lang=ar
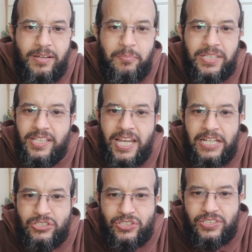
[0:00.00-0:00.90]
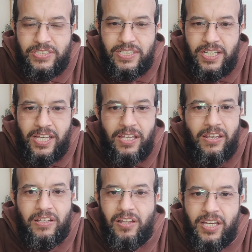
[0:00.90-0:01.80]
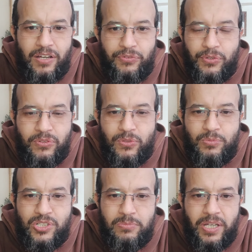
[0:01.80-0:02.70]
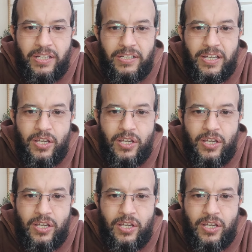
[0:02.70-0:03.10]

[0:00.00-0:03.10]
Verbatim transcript: ما تقلقش إن الله يغفر الذنوب جميعا